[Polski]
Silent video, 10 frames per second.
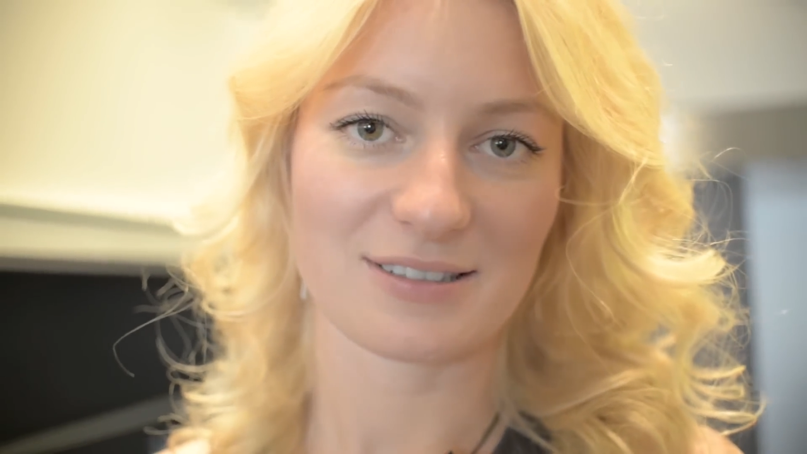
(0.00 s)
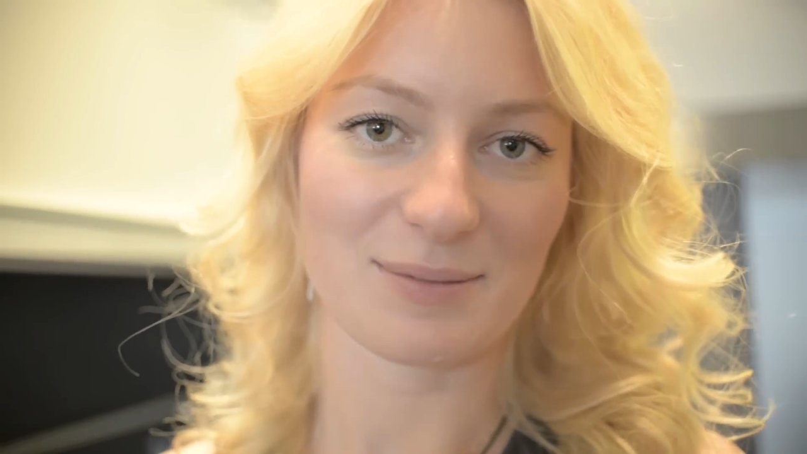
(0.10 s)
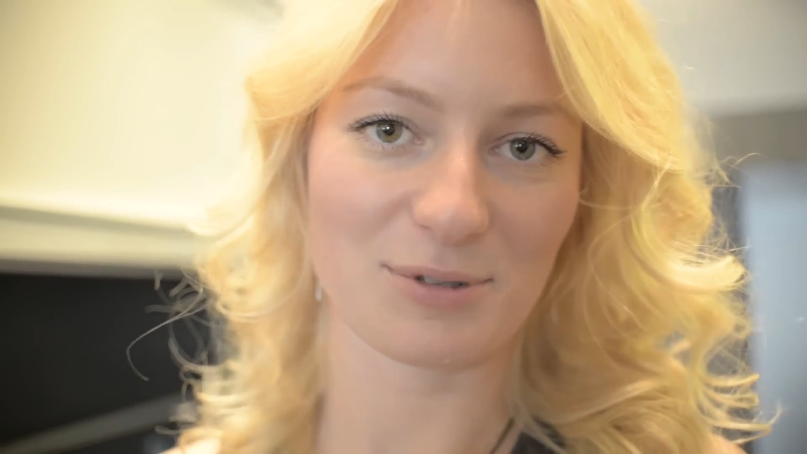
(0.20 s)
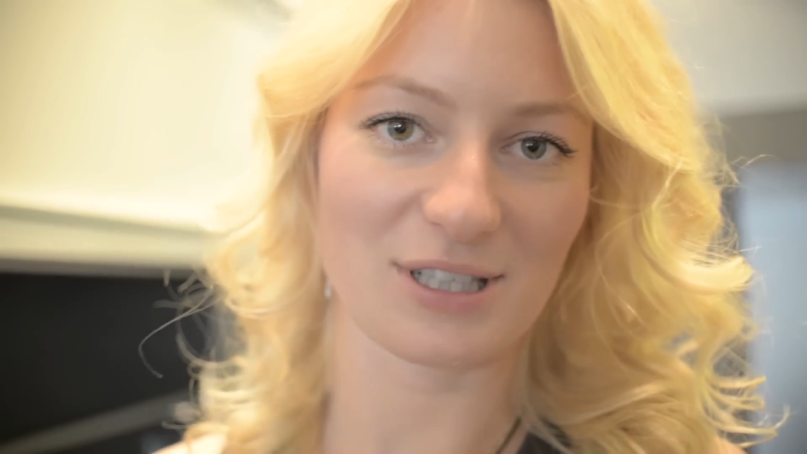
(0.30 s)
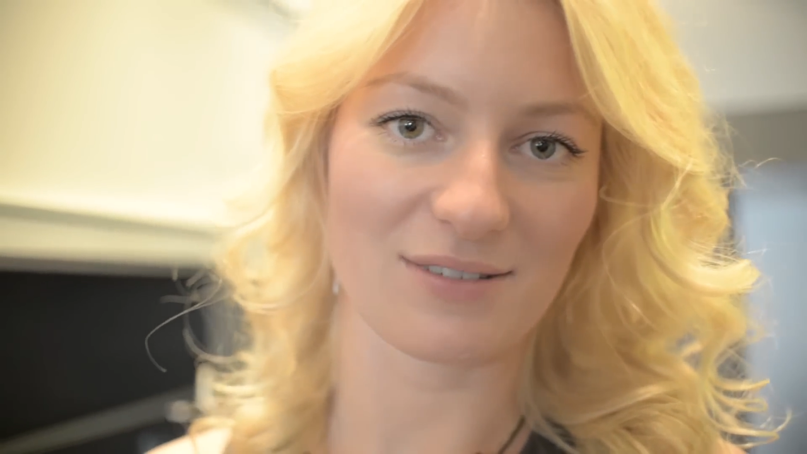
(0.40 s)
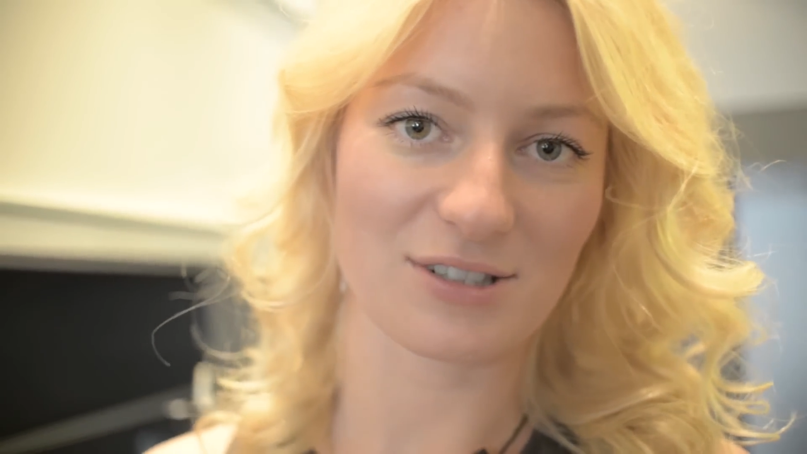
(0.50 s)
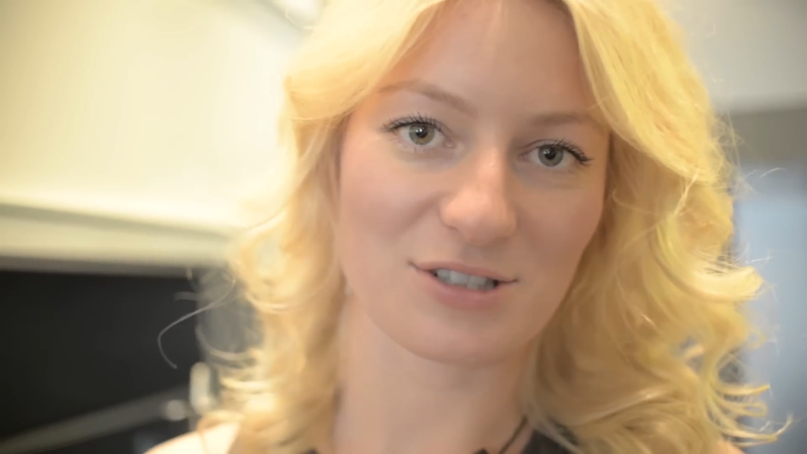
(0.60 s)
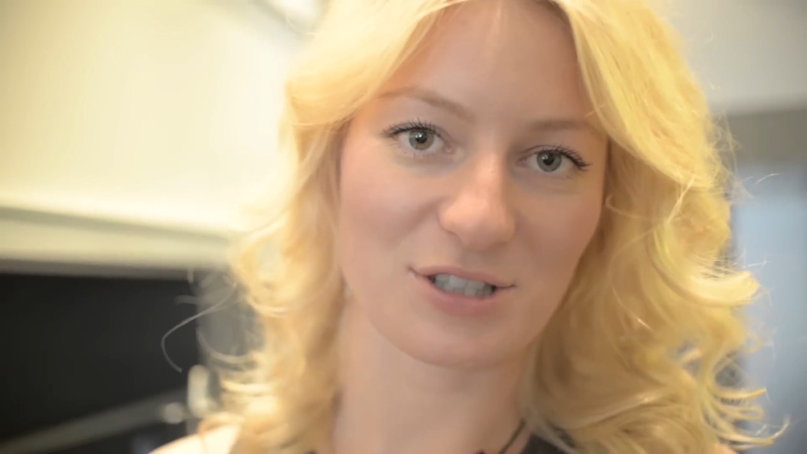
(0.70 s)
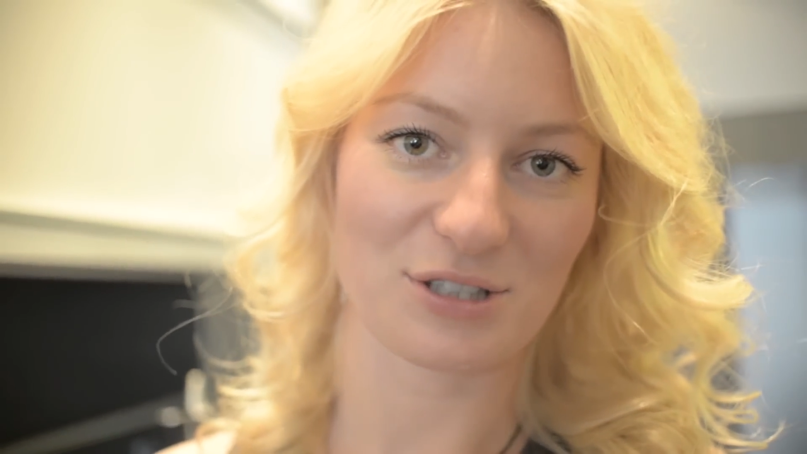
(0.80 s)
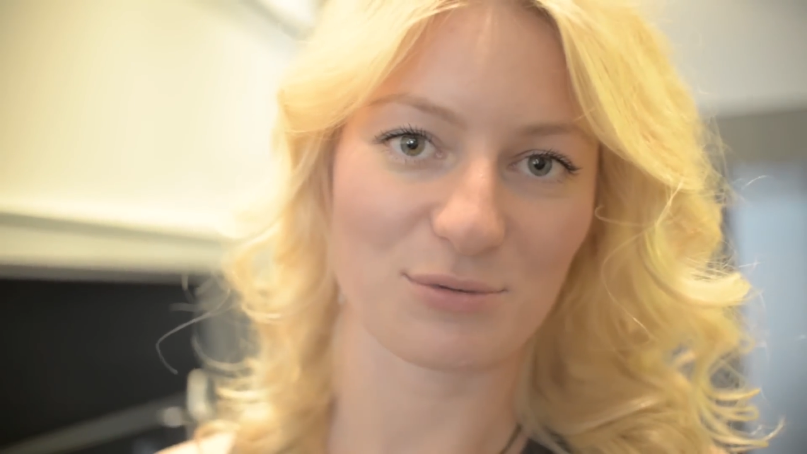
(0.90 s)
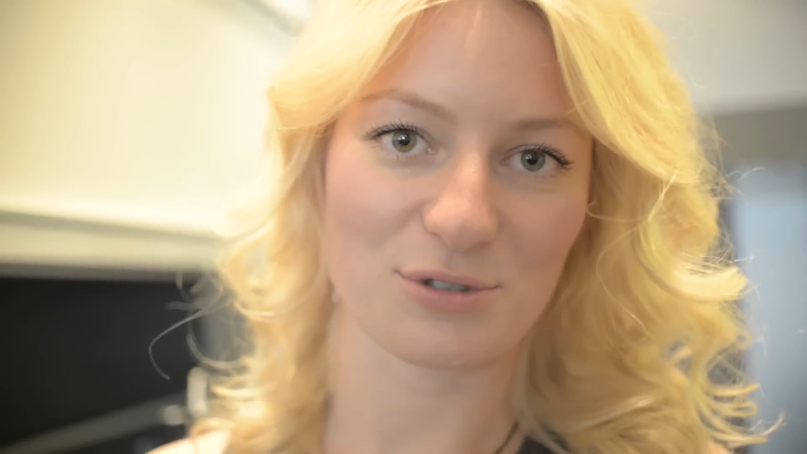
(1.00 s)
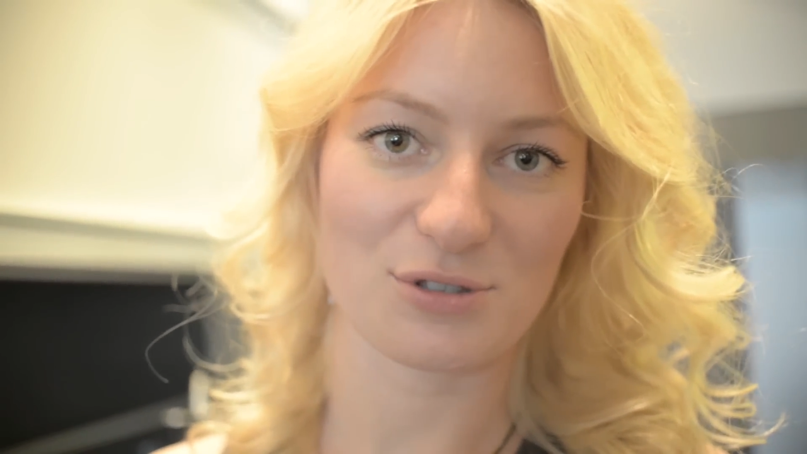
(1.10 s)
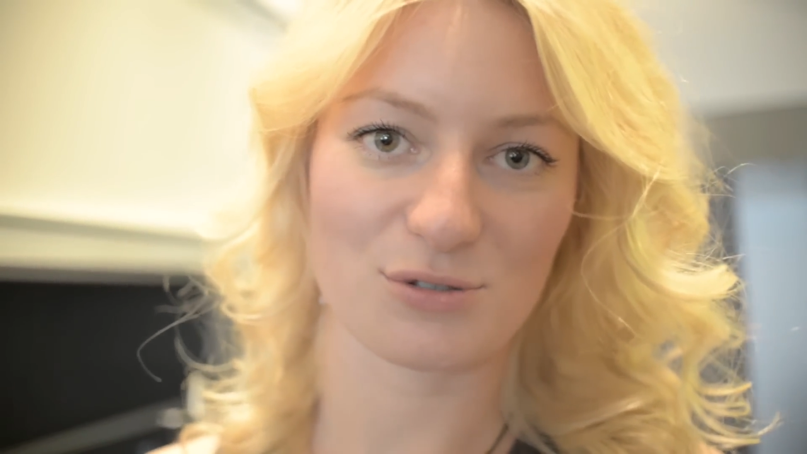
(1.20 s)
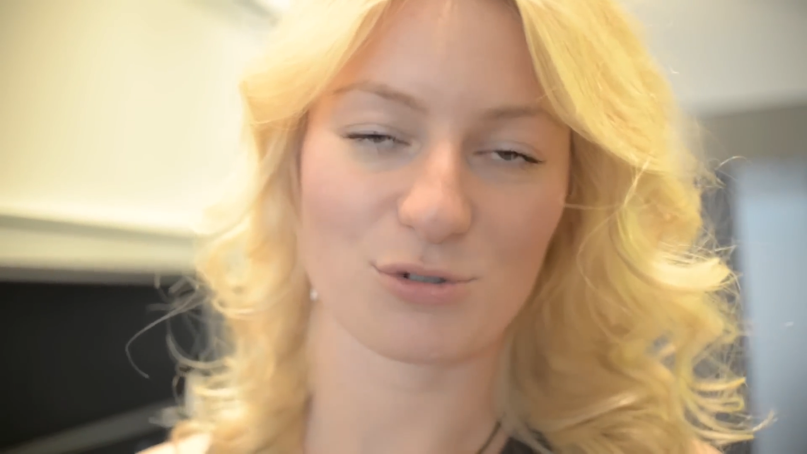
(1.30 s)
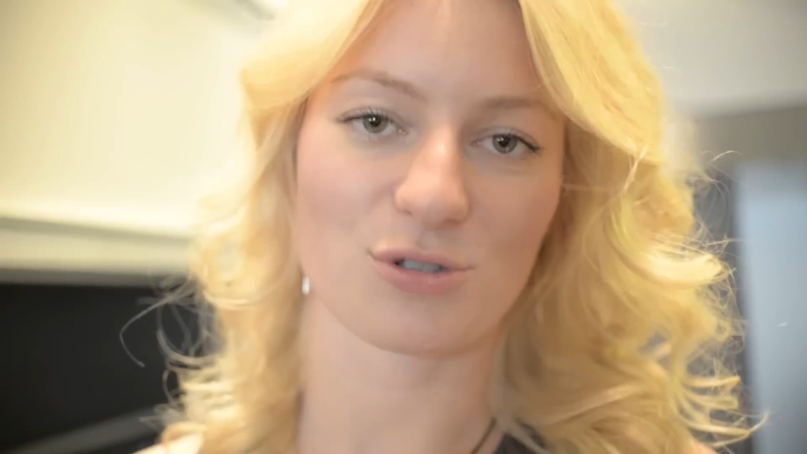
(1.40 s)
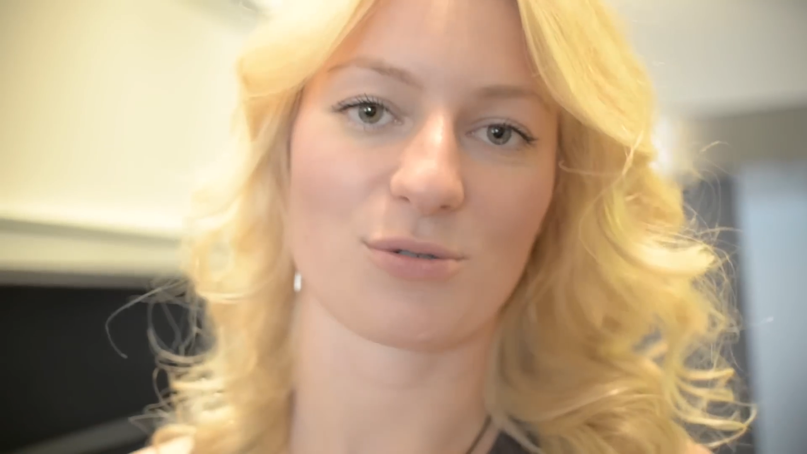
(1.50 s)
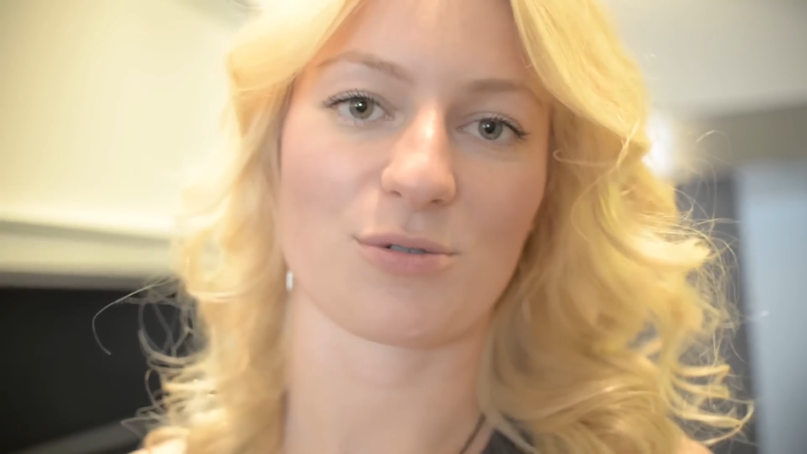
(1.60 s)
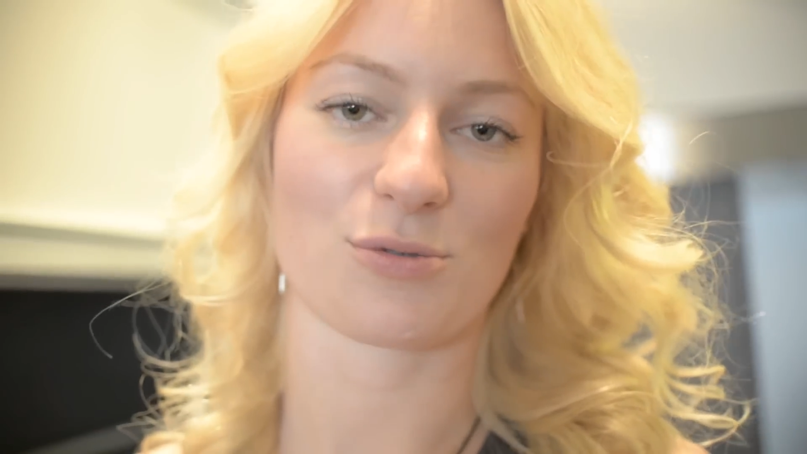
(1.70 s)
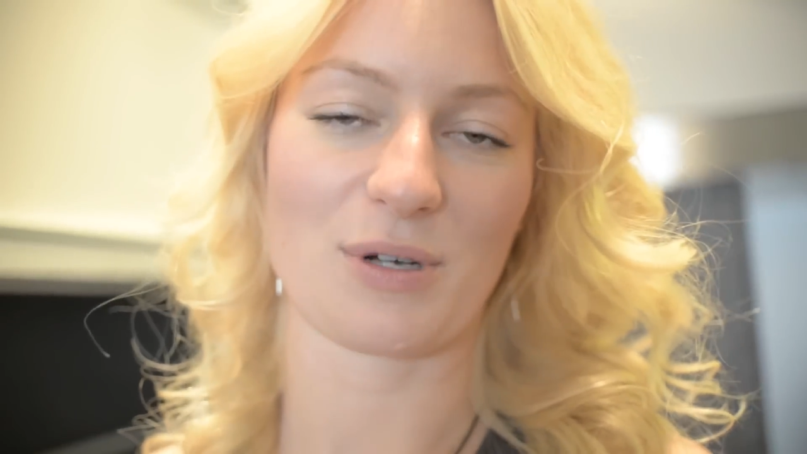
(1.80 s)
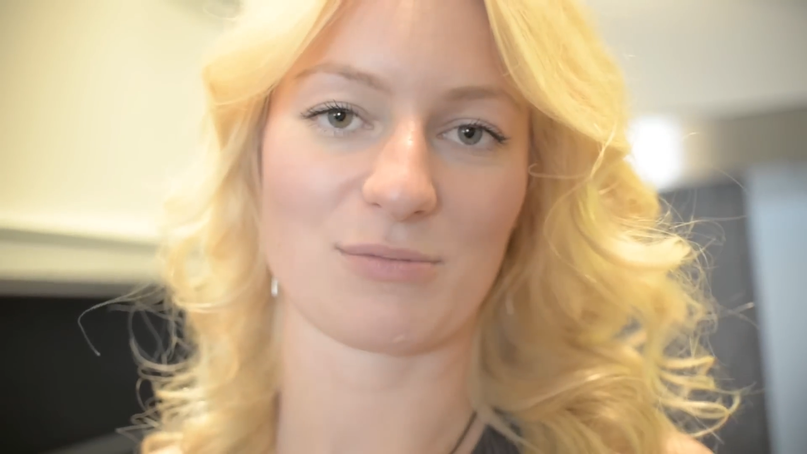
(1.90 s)
ta potrawa dzięki temu jest
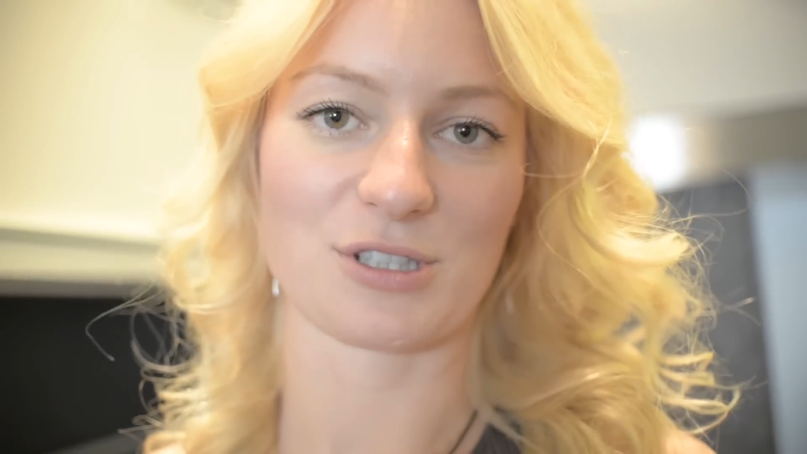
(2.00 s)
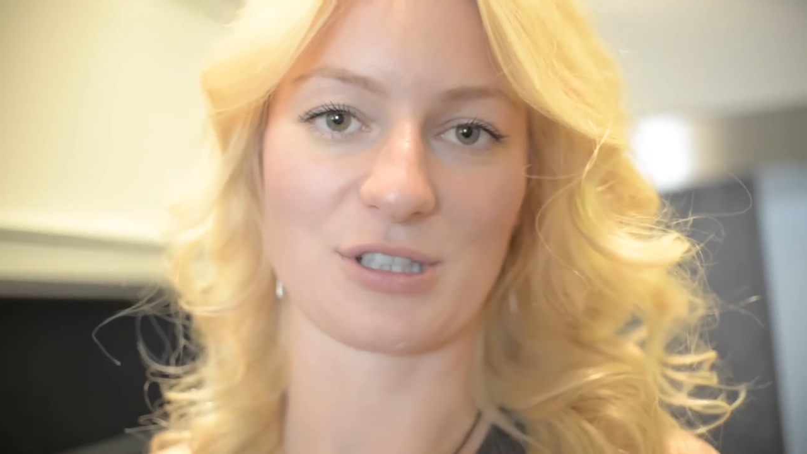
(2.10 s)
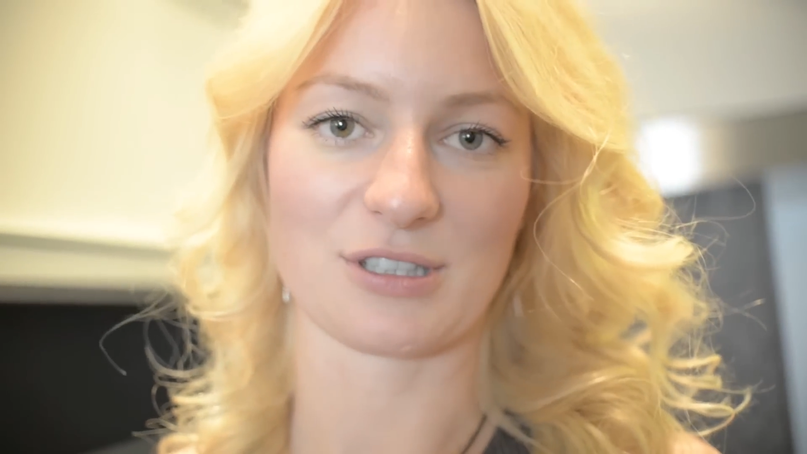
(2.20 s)
dużo głębsza,